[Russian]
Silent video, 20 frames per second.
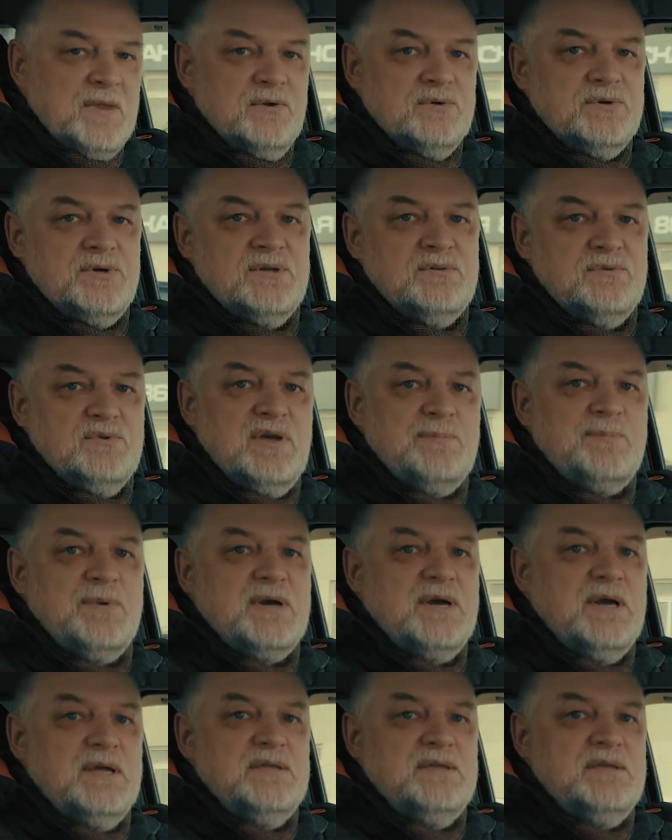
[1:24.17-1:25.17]
Он говорит, ну я
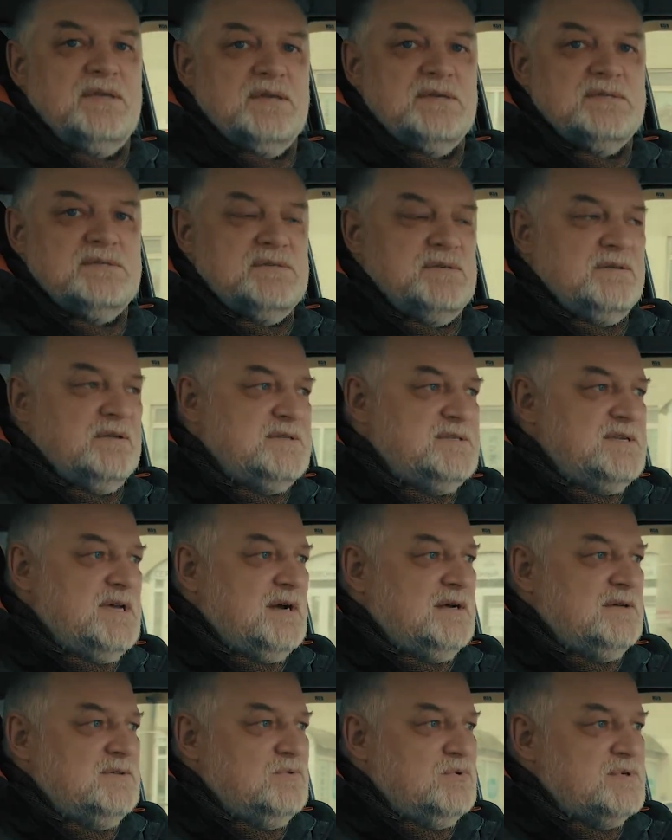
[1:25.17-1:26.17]
пока не ездил к
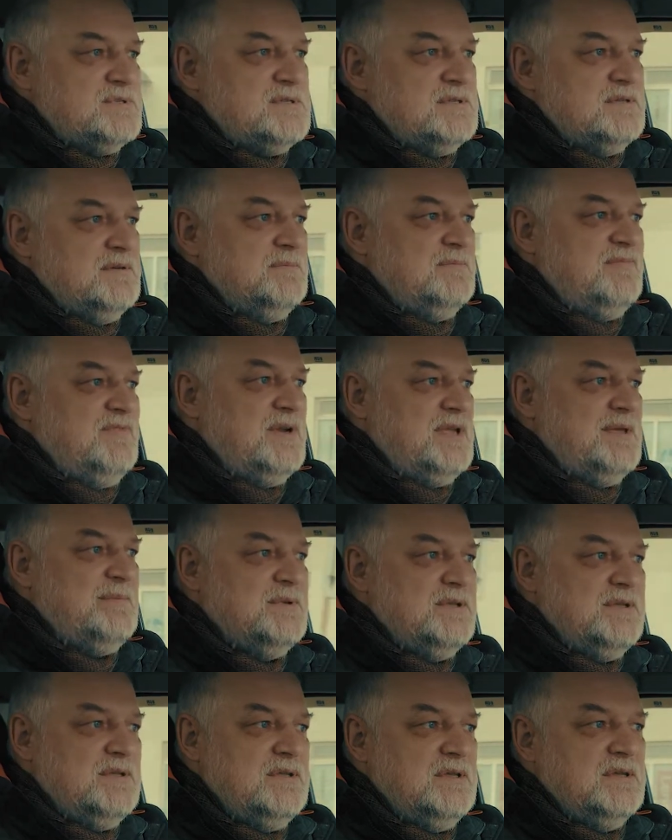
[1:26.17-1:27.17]
диагностам,
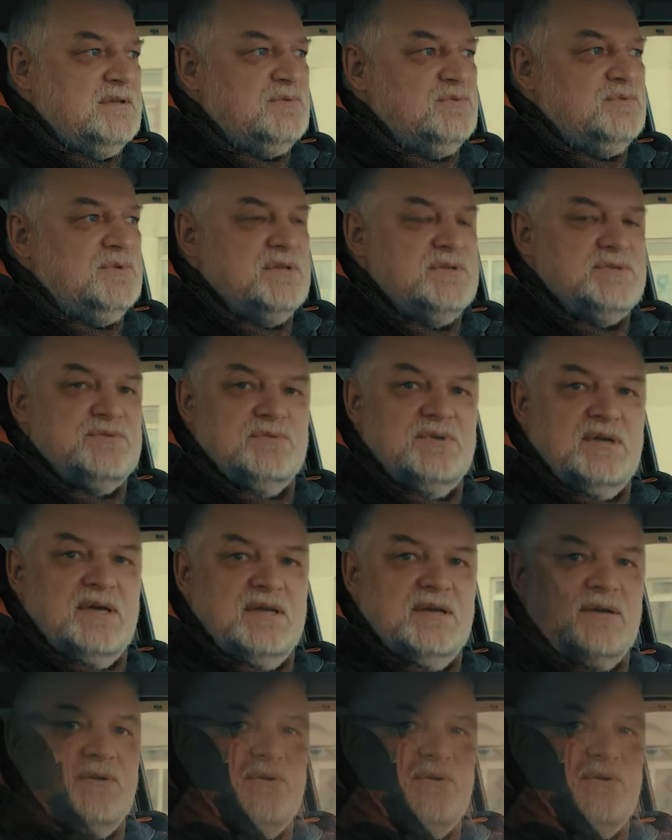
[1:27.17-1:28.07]
времени нет туда-сюда. Я